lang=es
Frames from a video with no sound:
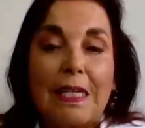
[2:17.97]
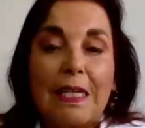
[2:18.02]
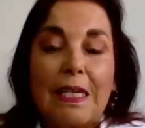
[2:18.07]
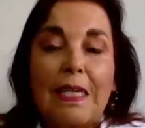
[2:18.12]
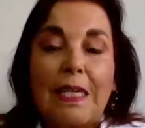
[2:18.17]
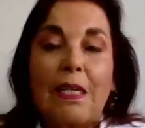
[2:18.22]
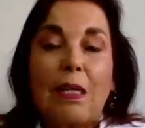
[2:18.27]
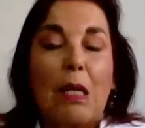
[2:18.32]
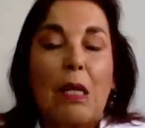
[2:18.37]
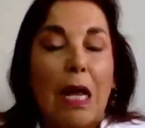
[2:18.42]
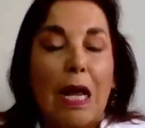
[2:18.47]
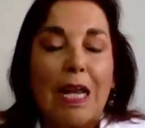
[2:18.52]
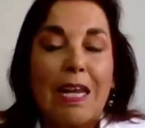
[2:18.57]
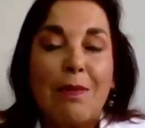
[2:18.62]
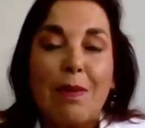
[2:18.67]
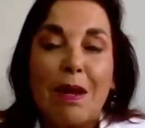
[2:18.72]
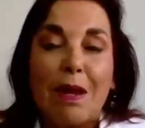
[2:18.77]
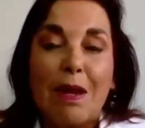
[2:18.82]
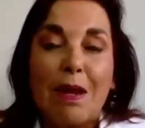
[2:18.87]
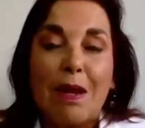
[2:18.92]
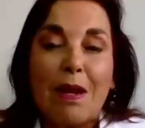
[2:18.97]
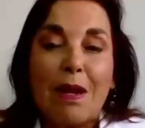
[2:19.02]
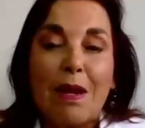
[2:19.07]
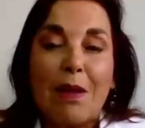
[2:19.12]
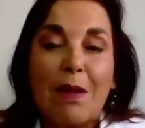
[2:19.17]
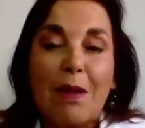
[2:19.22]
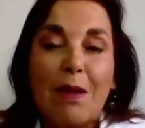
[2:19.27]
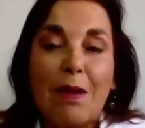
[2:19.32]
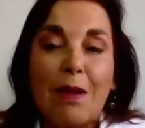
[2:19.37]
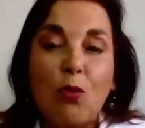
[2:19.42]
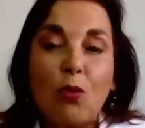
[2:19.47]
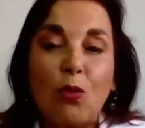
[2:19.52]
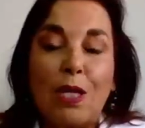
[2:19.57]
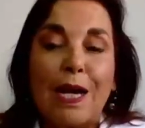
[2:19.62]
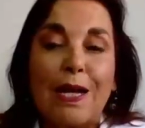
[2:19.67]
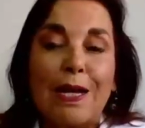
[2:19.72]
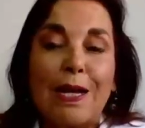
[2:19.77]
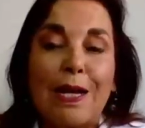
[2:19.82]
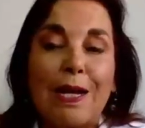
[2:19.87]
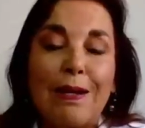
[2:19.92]
A nivel mundial,
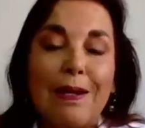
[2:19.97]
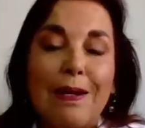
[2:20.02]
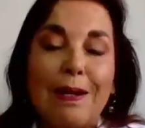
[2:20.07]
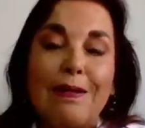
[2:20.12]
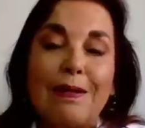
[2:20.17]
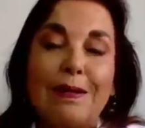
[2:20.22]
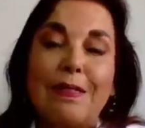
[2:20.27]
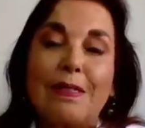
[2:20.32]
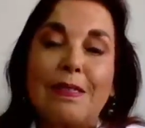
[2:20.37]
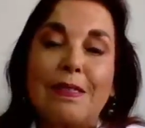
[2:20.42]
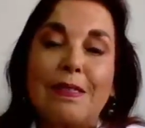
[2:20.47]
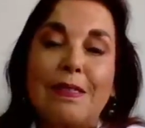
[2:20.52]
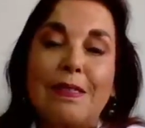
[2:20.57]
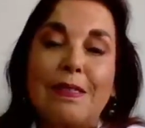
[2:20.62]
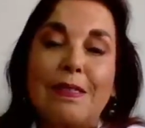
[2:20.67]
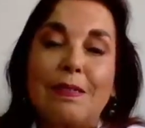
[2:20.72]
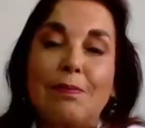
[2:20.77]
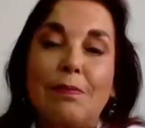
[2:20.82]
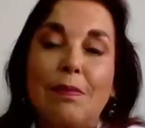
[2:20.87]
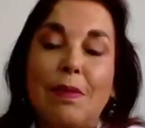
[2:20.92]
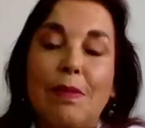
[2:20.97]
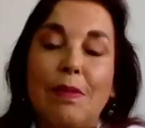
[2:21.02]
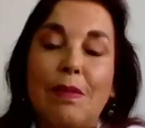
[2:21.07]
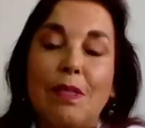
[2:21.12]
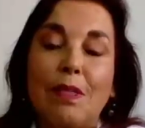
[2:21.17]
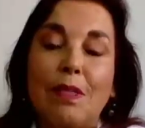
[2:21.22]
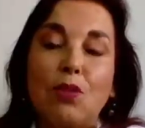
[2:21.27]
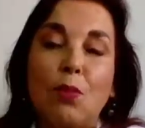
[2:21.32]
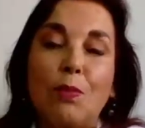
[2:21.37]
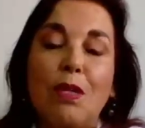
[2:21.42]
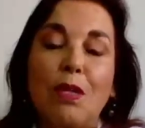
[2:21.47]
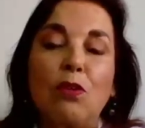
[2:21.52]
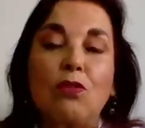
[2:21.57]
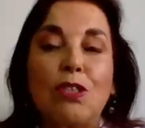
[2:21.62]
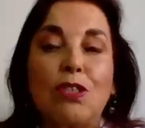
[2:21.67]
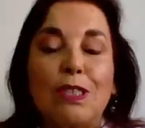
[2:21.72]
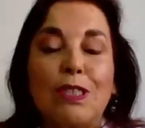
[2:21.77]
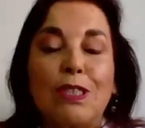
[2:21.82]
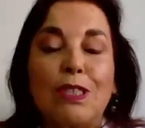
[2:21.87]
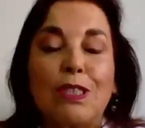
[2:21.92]
más o menos está
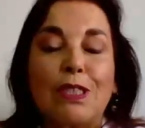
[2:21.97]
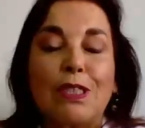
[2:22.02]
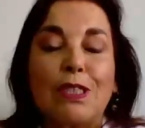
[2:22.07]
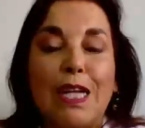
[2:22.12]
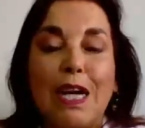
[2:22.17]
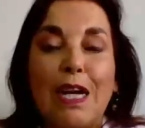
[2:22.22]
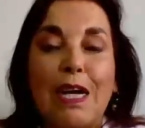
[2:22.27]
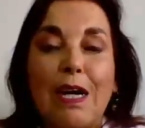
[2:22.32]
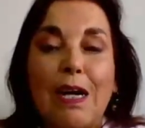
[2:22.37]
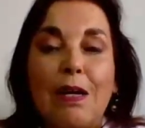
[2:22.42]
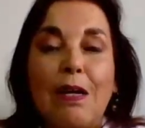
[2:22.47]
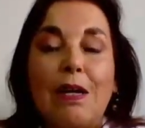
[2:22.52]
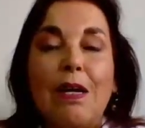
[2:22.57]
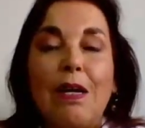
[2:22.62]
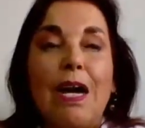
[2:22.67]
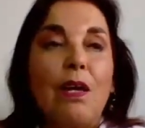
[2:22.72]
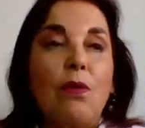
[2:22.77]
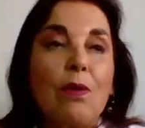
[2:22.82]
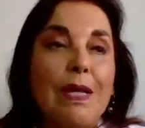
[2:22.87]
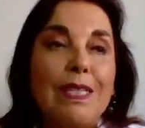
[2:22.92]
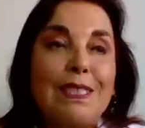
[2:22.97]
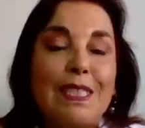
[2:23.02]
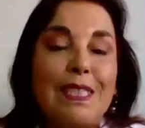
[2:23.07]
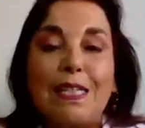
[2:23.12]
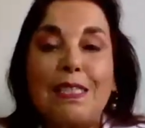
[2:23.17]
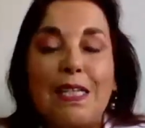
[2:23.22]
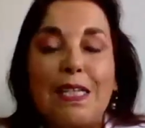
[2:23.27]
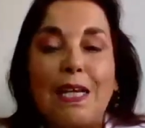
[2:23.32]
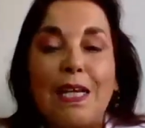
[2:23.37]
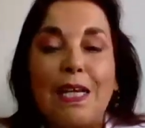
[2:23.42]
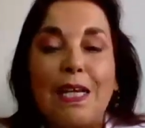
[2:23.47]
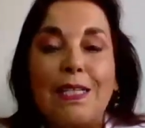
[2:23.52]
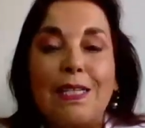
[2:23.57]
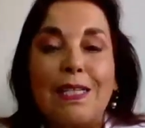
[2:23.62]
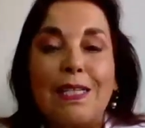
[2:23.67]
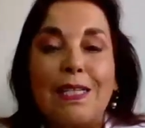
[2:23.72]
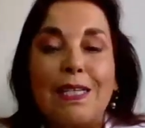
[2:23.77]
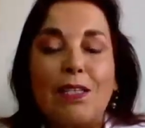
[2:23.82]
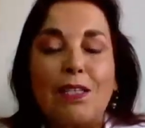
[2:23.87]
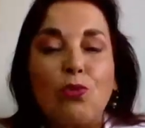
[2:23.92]
hay una incidencia desde un
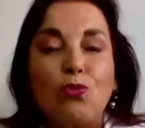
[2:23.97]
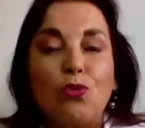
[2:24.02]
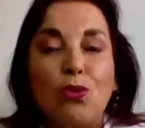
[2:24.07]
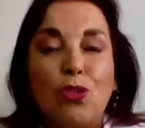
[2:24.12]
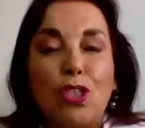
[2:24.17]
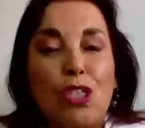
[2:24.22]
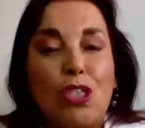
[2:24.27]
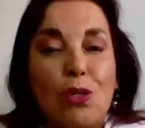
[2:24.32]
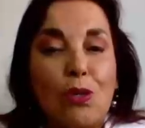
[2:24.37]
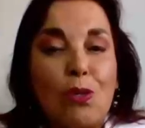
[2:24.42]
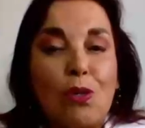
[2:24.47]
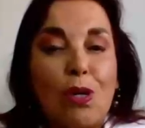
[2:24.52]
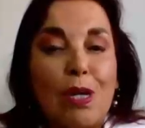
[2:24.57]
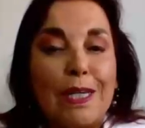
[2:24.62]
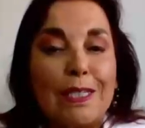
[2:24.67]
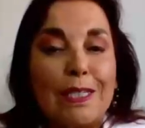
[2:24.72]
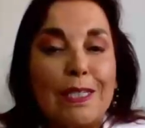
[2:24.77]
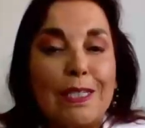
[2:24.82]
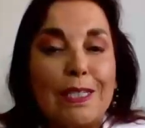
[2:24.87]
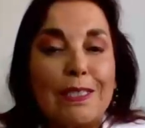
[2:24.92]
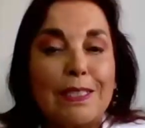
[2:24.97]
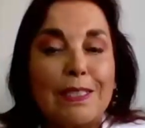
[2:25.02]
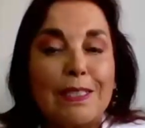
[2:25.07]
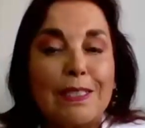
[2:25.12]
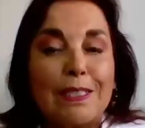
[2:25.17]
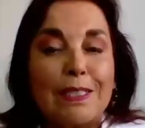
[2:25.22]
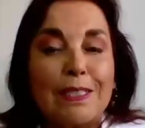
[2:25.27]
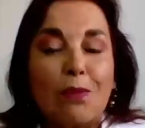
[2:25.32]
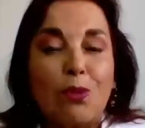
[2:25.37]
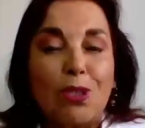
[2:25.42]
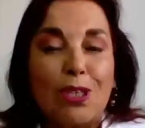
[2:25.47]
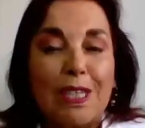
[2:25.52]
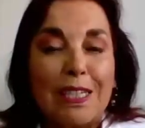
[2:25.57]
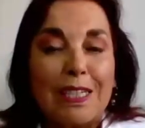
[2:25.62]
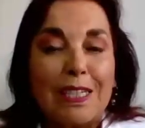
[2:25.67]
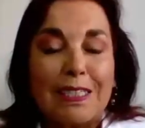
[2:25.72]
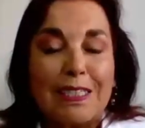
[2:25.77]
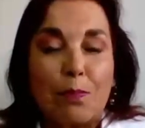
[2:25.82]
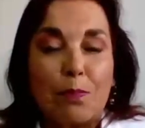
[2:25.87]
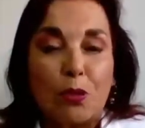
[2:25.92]
5 hasta un
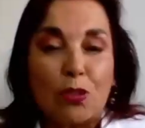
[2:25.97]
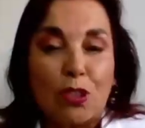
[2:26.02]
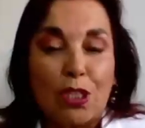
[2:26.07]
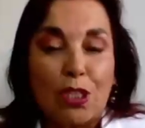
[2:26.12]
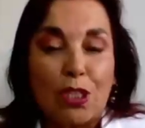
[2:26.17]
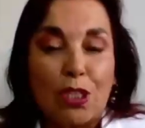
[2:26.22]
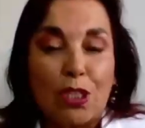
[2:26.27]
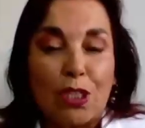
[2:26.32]
13%,